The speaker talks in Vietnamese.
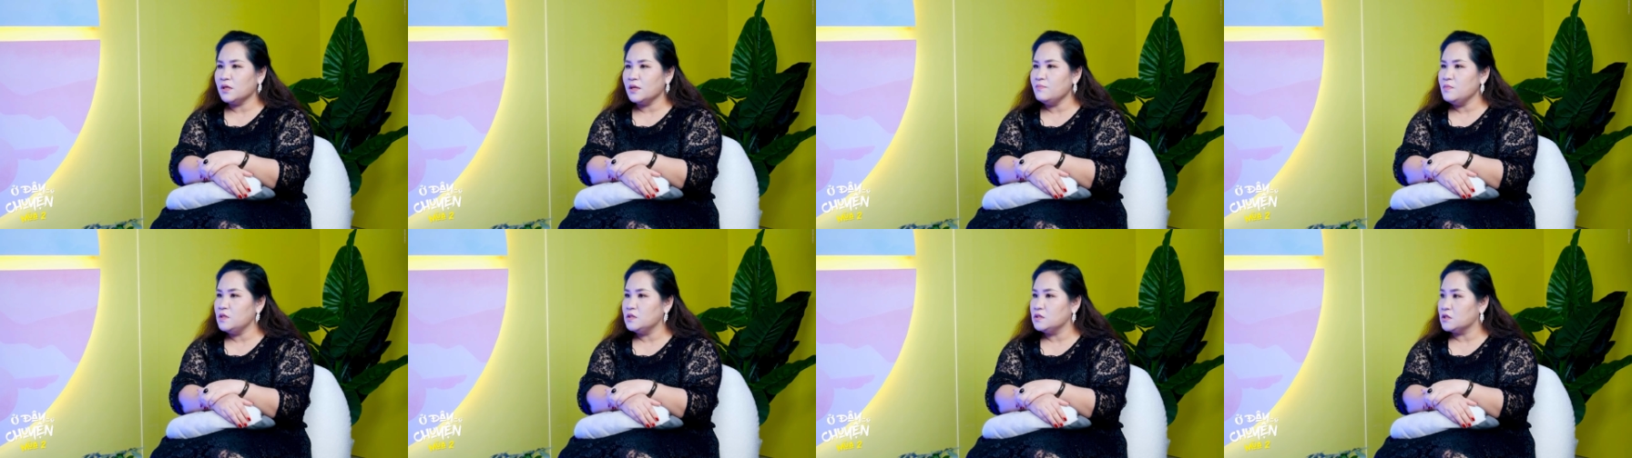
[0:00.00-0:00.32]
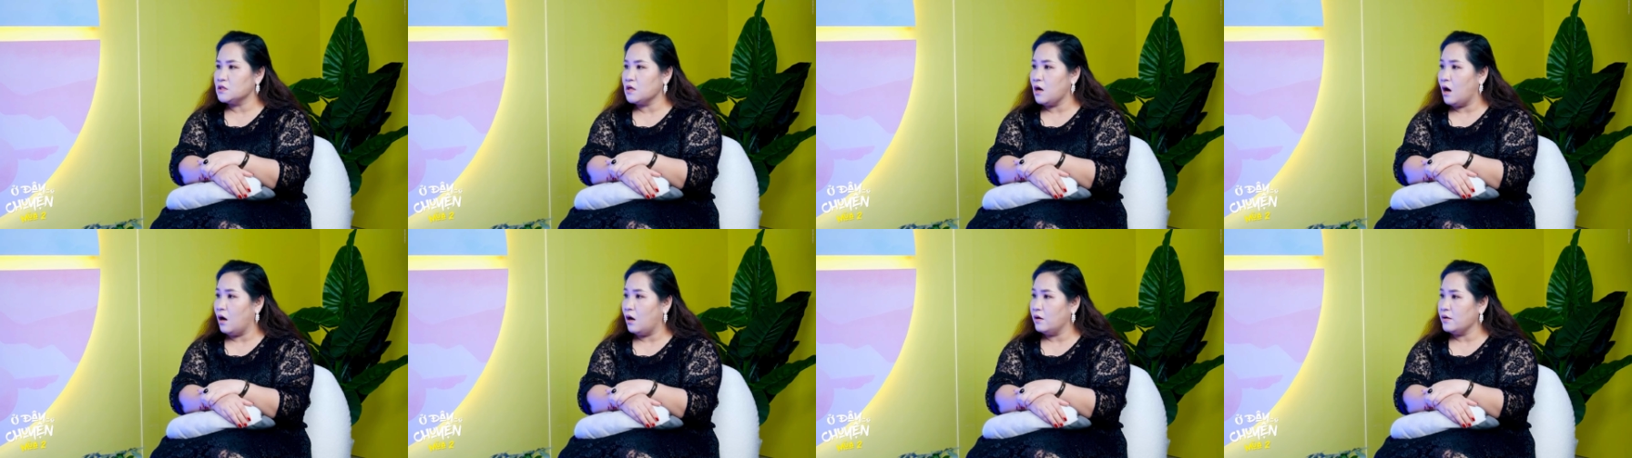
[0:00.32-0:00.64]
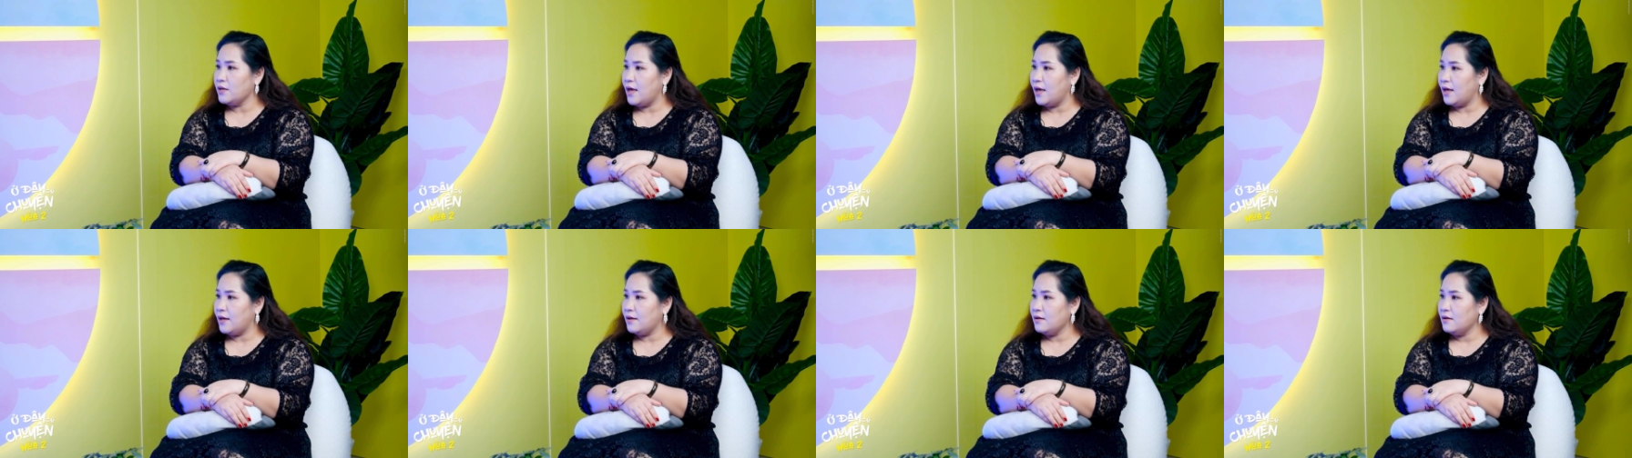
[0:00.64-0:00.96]
cái mình
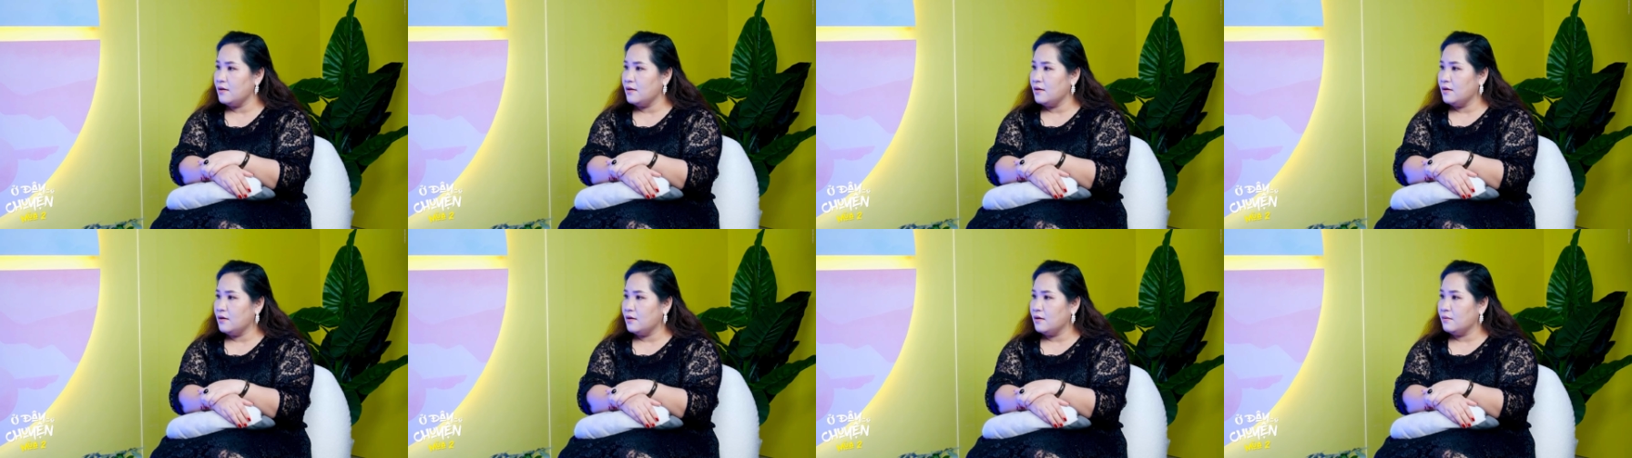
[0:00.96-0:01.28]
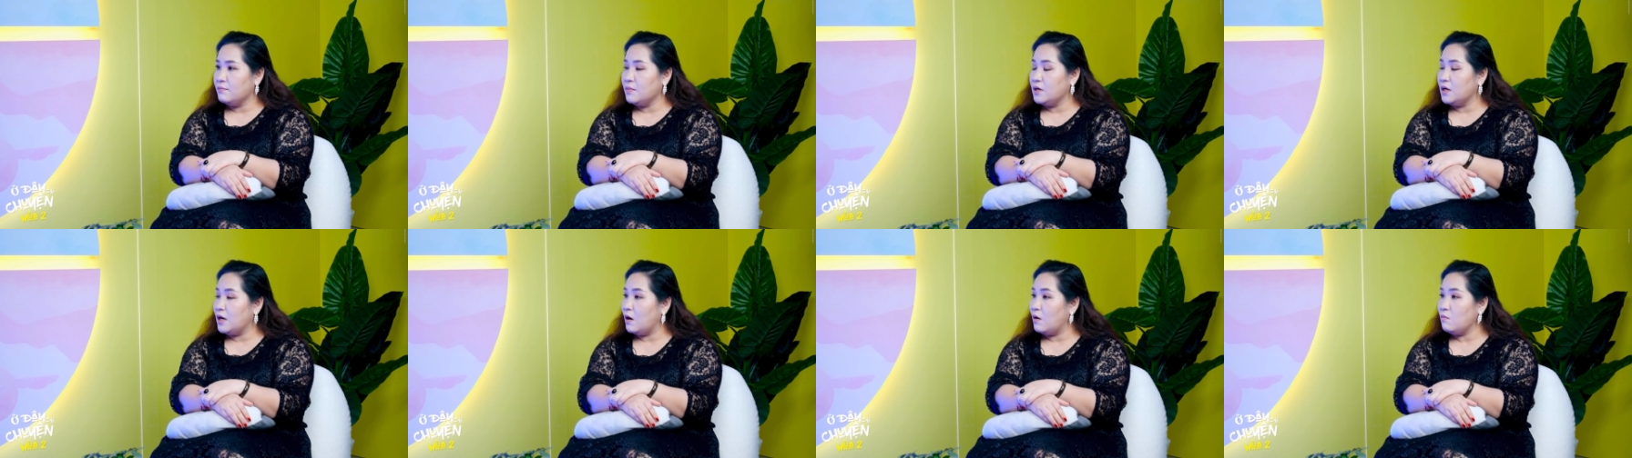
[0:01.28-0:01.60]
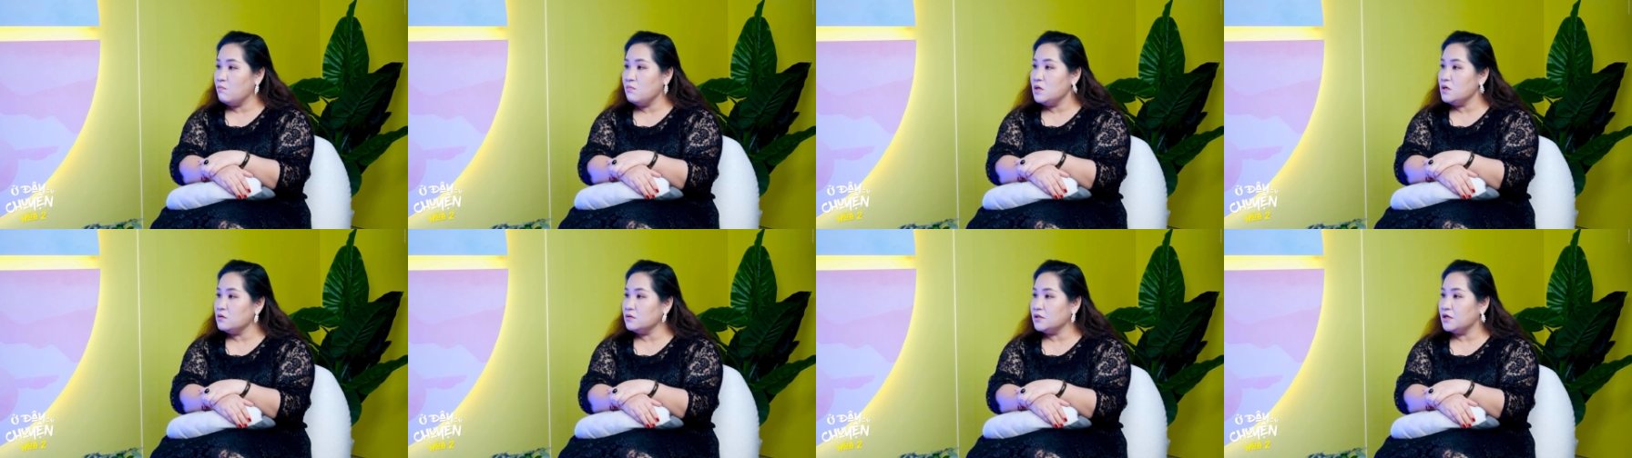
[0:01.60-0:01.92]
sợ vậy, mình
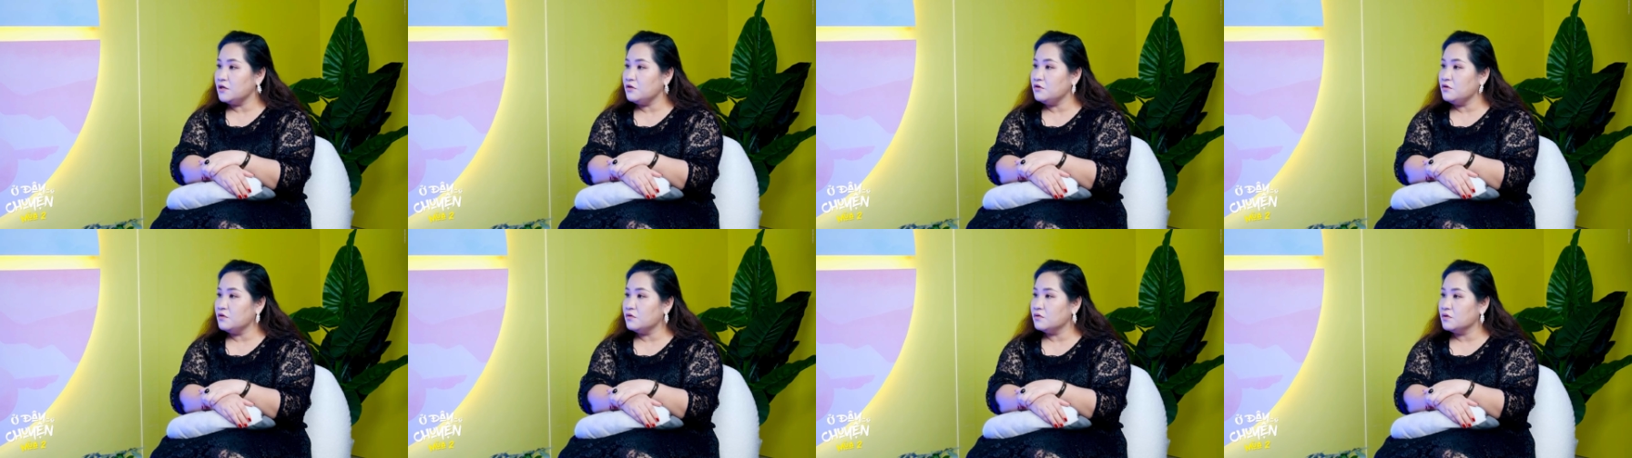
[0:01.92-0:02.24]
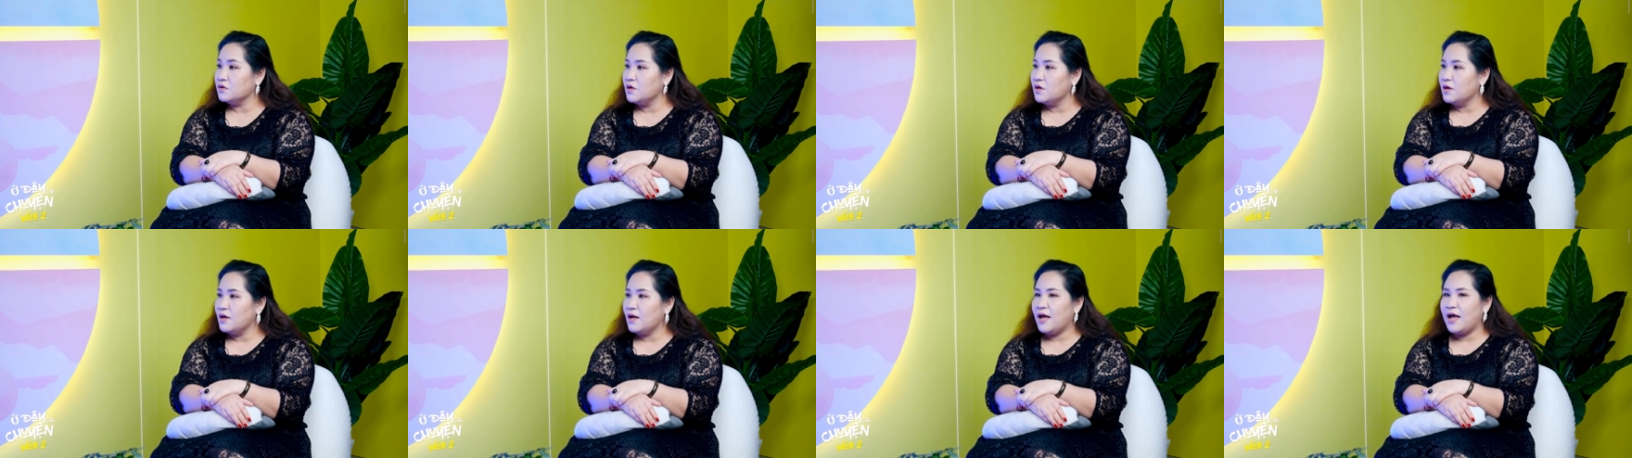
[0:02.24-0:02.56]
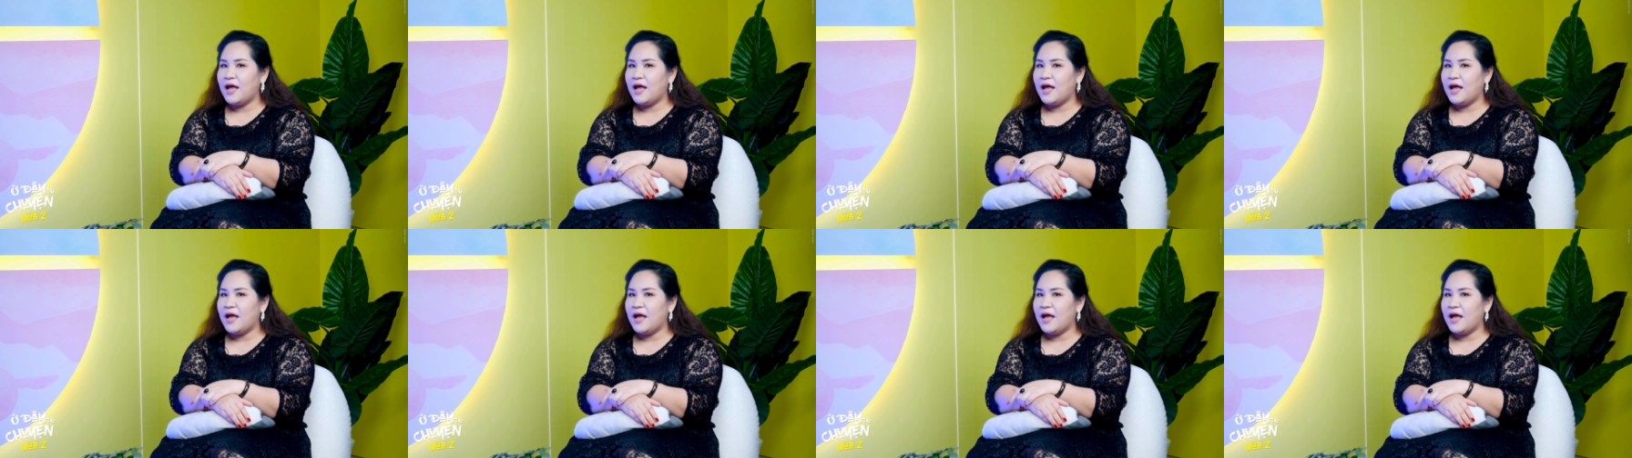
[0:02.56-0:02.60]
không bước ra được.